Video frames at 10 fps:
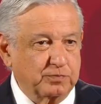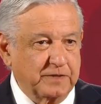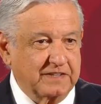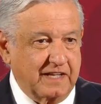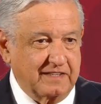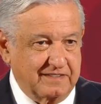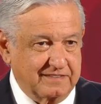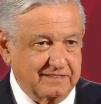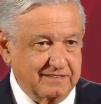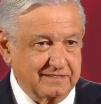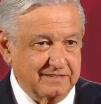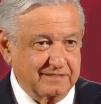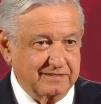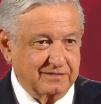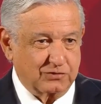hospitales,
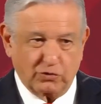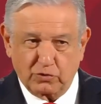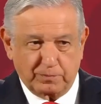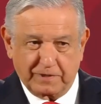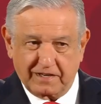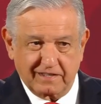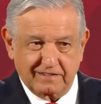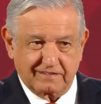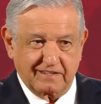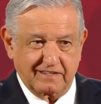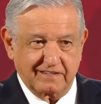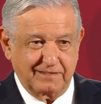solo para esta